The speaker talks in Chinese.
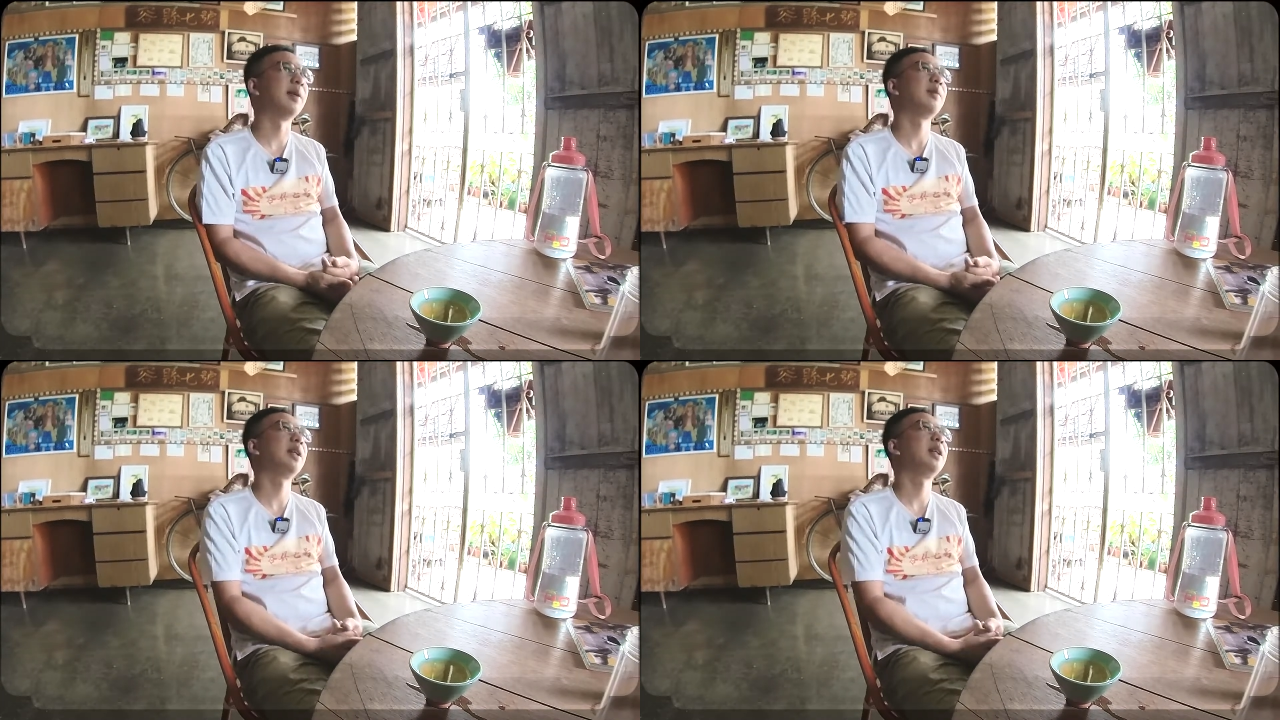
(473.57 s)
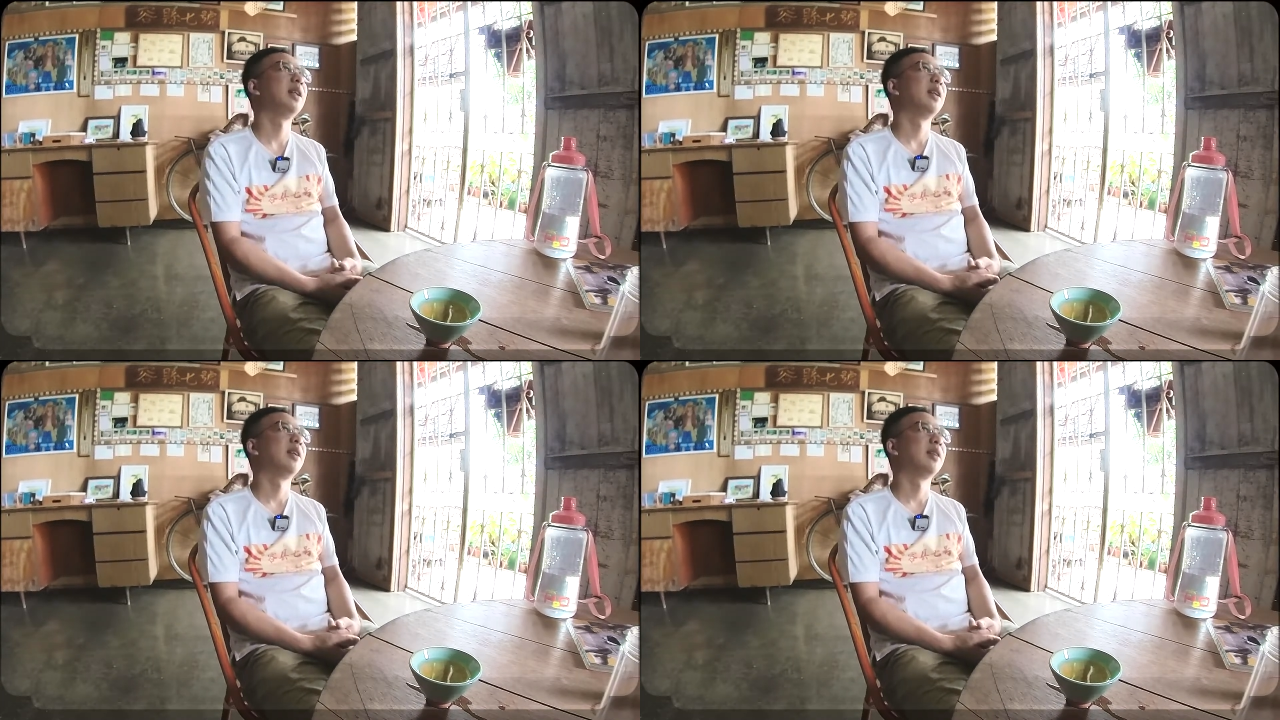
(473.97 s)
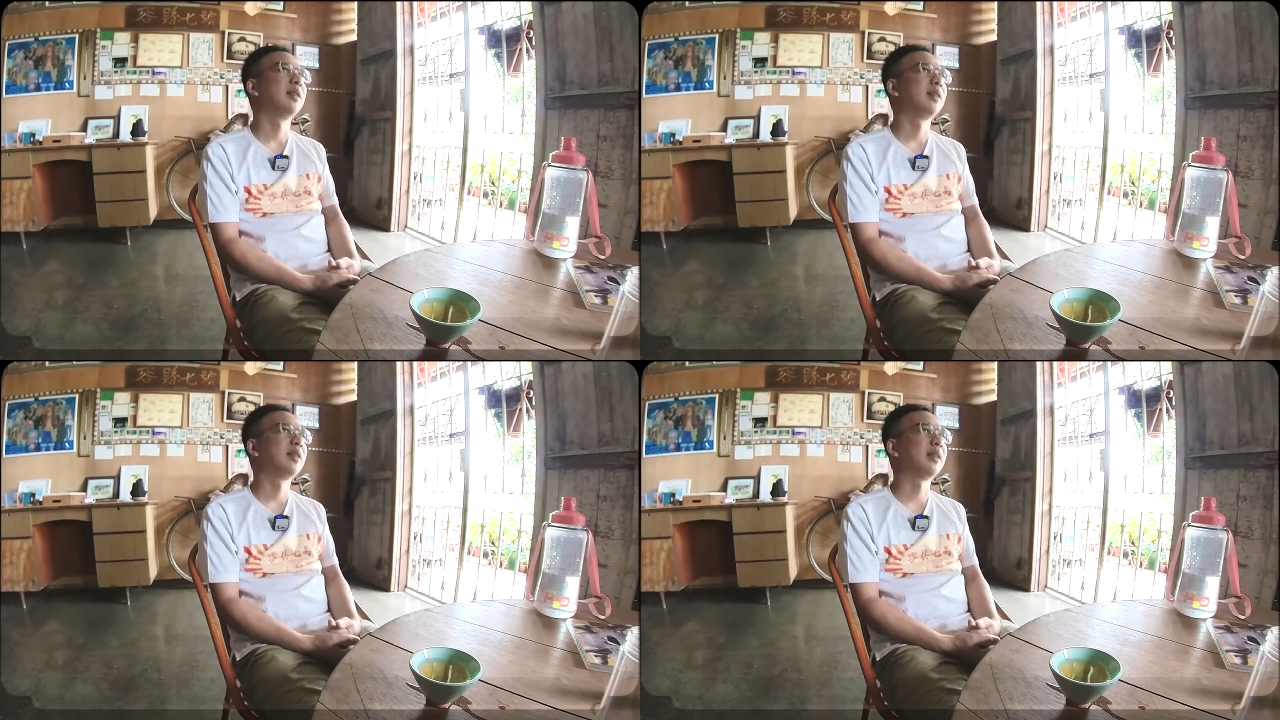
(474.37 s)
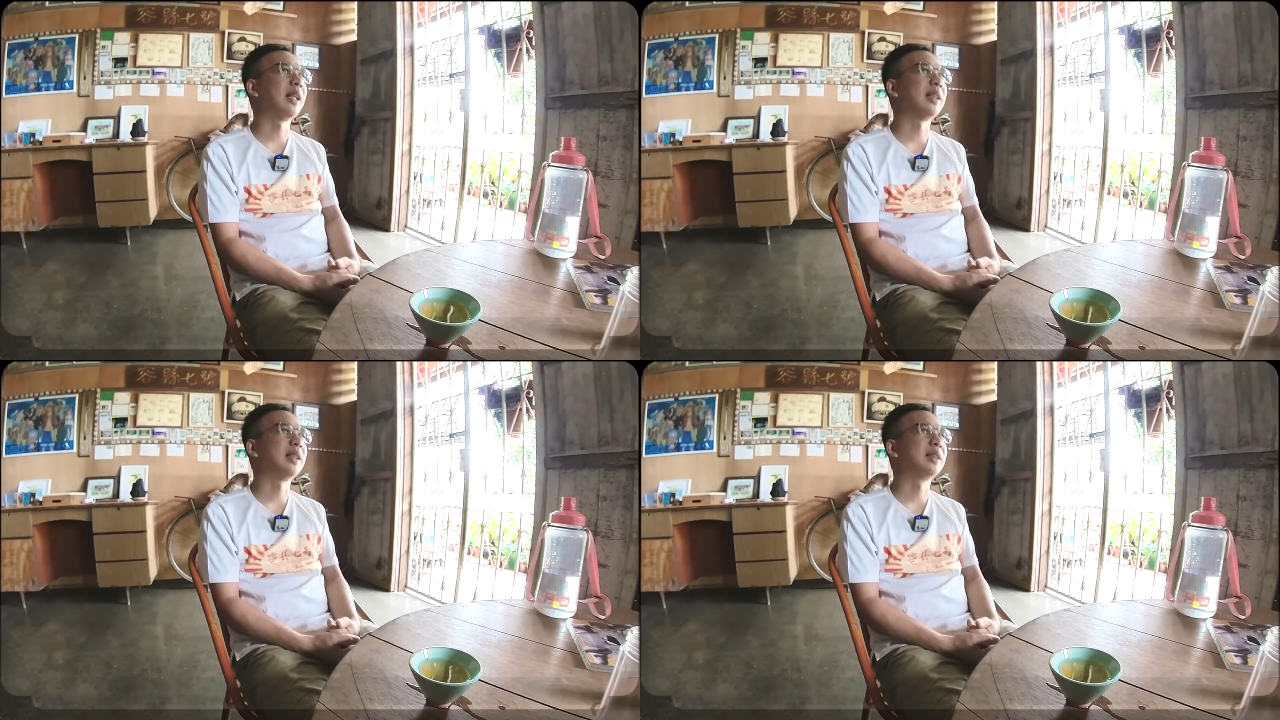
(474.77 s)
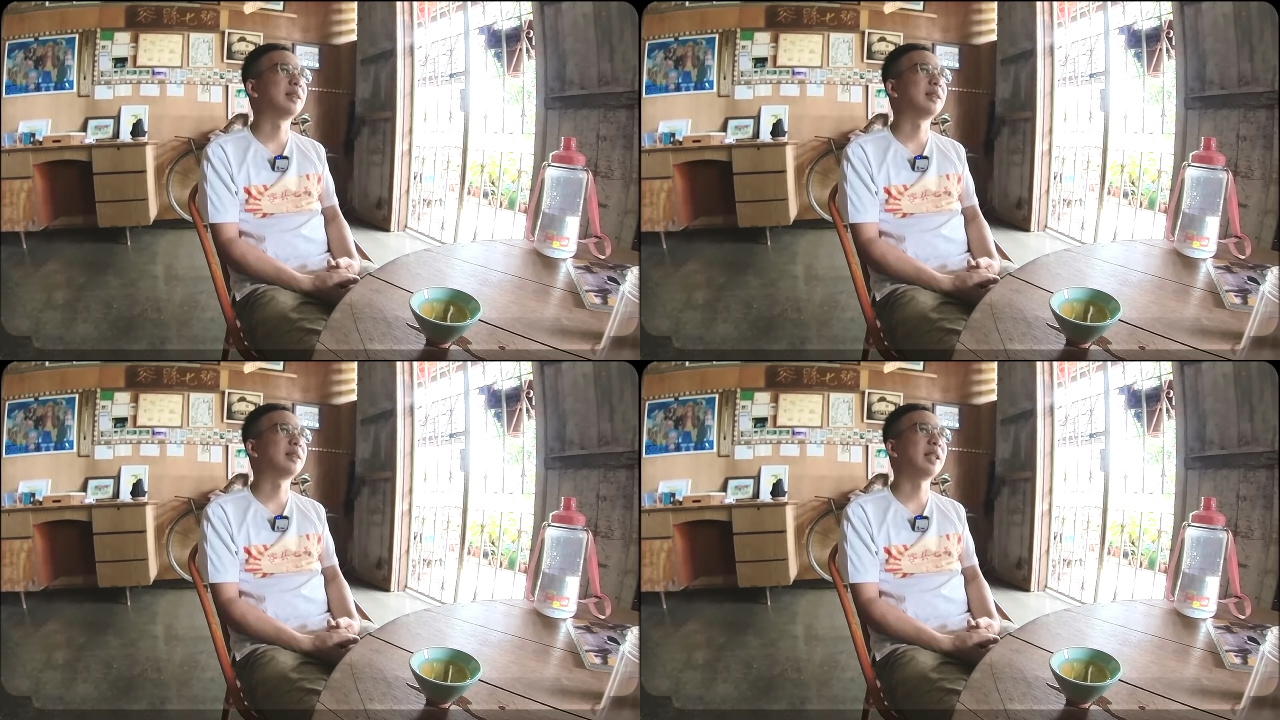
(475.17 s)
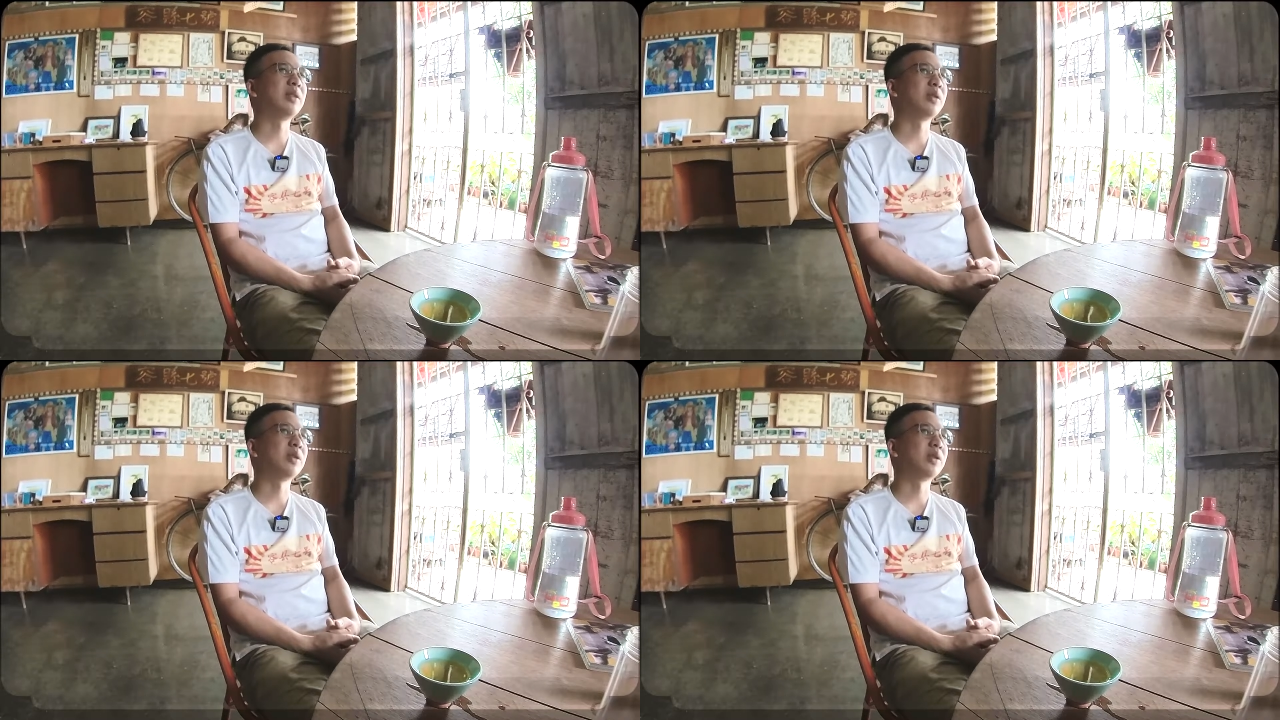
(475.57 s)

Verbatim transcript: 因为当你在做